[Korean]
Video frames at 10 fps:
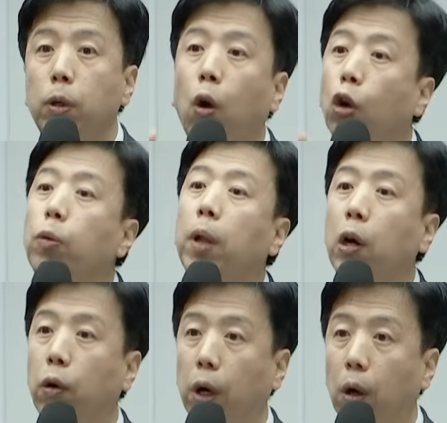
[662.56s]
그분이
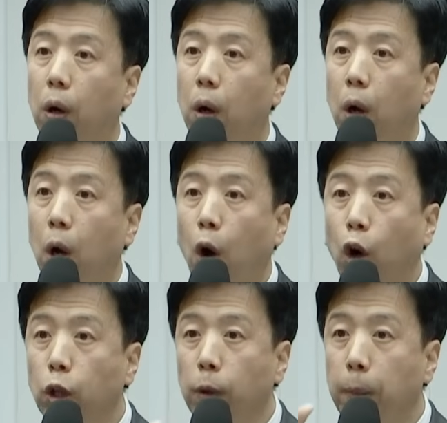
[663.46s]
거듭난 거예요.
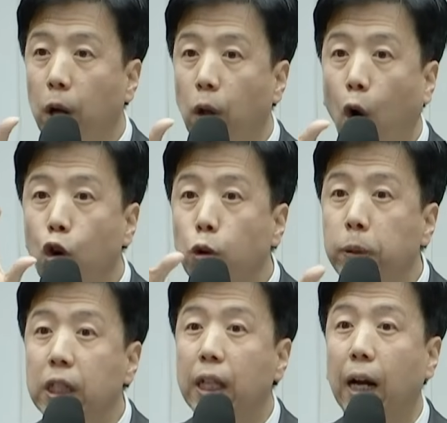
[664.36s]
거듭나면
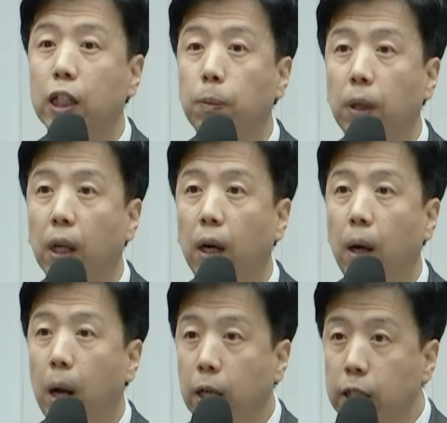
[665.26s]
얼굴빛이 달라집니다.
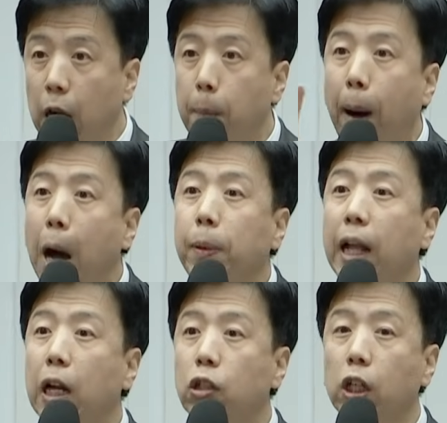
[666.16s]
그 사람 마음이
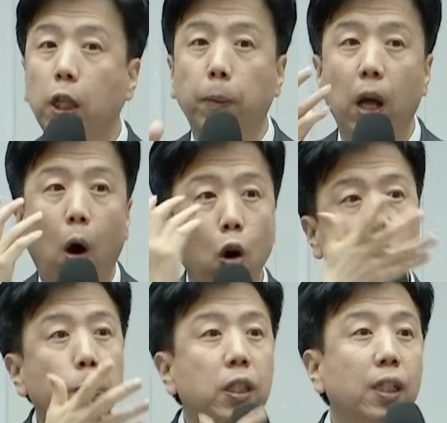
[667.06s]
달라졌기 때문에
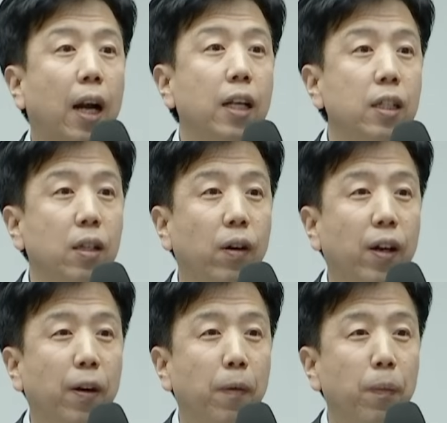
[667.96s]
얼굴빛이 달라지는
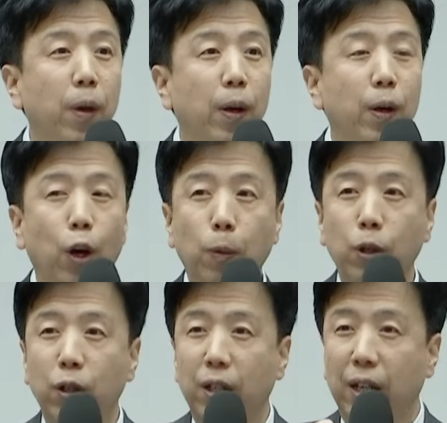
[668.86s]
거예요.
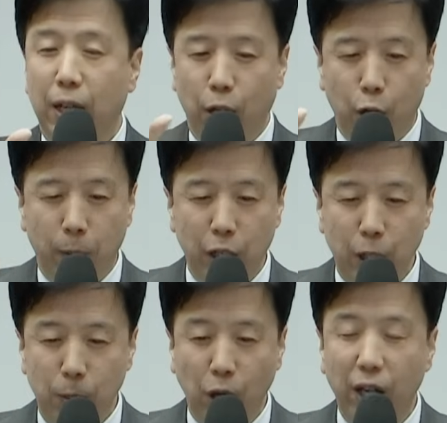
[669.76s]
여러분, 여러분의
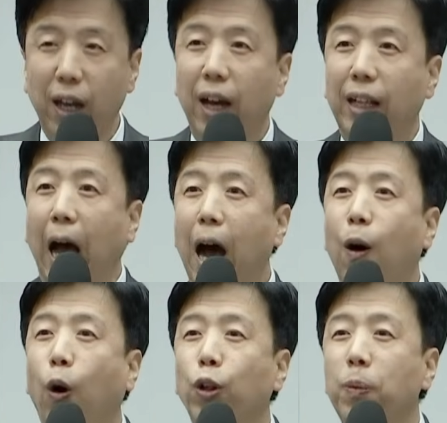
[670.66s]
심령이 다
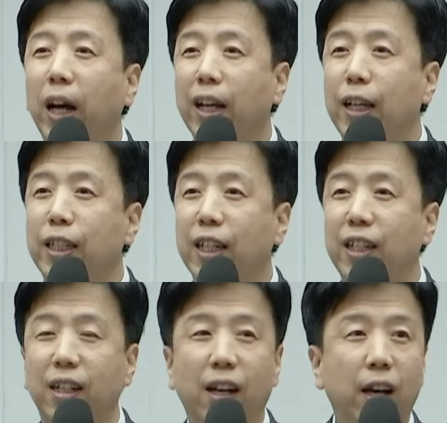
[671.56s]
거듭나게
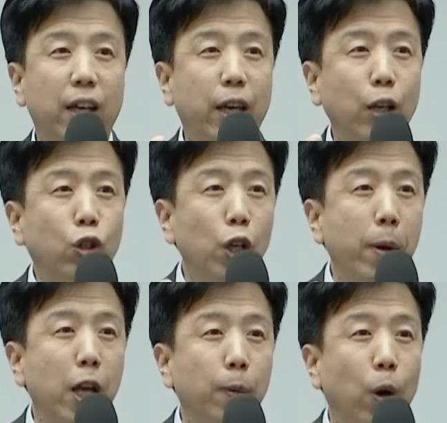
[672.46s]
되시기를
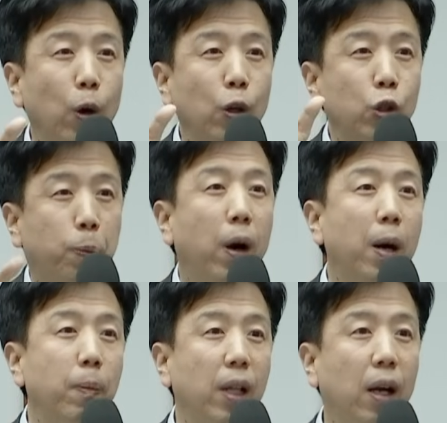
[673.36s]
예수님의 이름으로
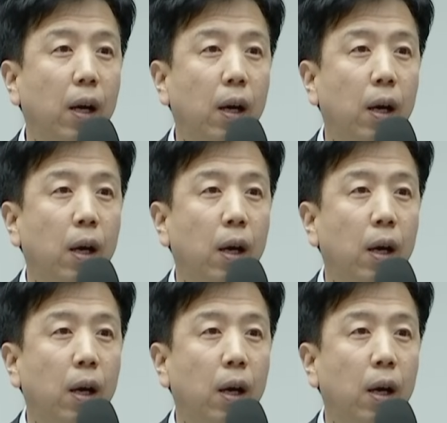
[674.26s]
축복합니다.